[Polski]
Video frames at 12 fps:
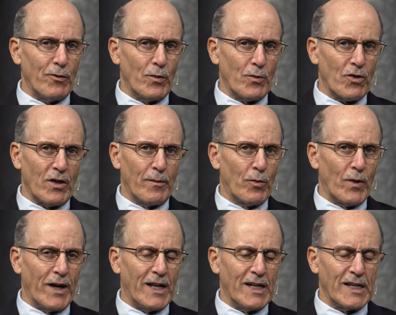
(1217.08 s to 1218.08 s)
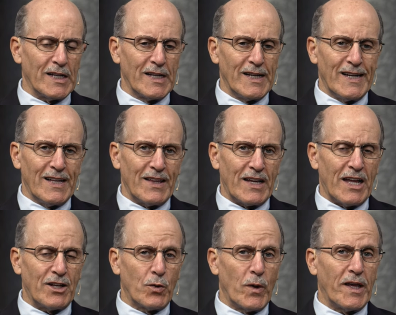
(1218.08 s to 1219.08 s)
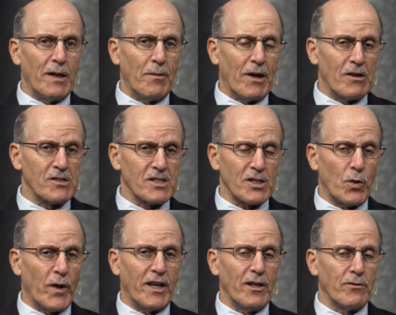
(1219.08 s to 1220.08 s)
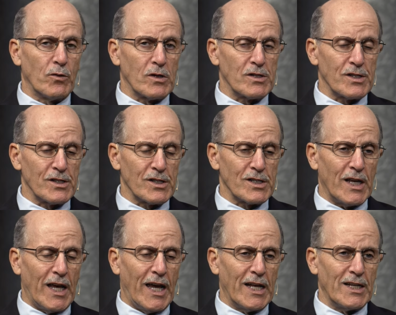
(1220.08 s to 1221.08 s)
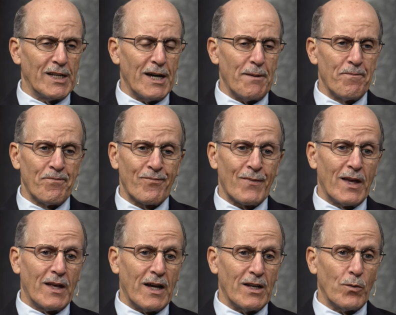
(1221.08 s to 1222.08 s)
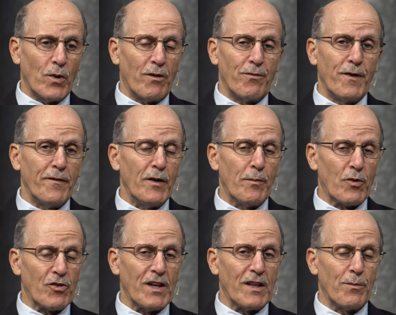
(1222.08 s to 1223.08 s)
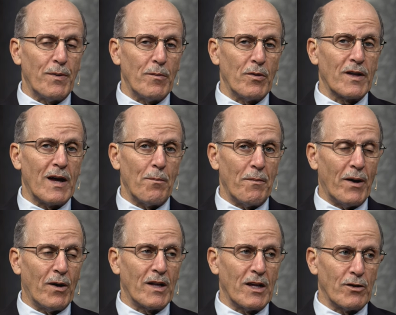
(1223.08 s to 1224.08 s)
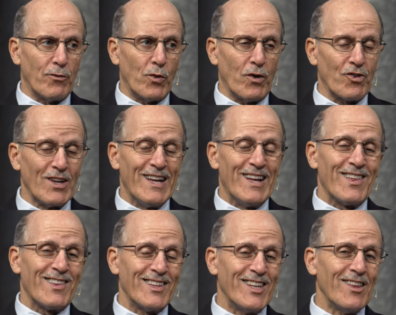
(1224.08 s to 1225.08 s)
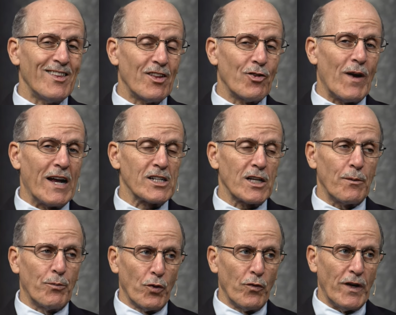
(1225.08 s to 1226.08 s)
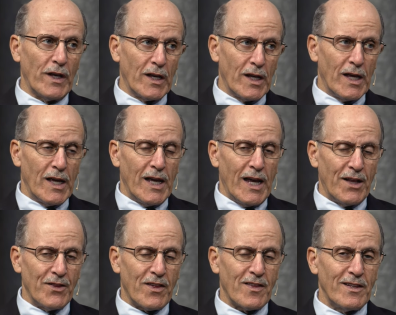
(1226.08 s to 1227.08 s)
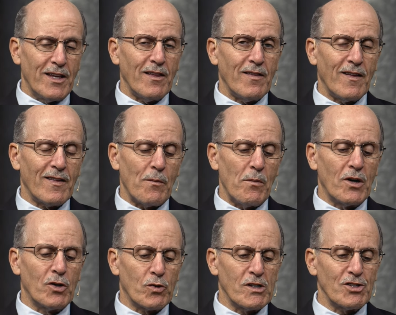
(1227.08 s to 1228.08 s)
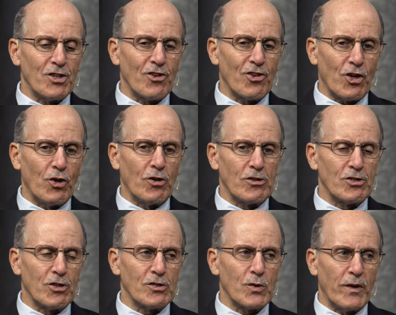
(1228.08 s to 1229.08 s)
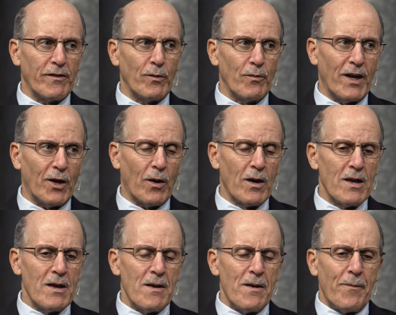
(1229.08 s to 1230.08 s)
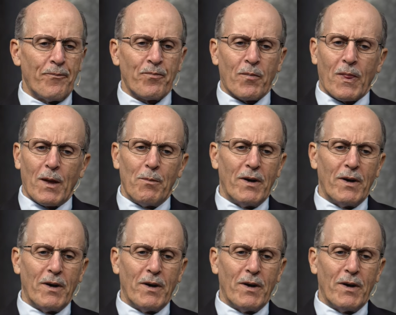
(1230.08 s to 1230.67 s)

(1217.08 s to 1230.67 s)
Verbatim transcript: Ludzie czuli się wyzwoleni, brali szybkie śluby i szybkie rozwody. Uh, 50% małżeństw kończyło się rozwodem. Obecnie statystyki trochę się poprawiły, a wśród chrześcijan sytuacja wygląda jeszcze lepiej.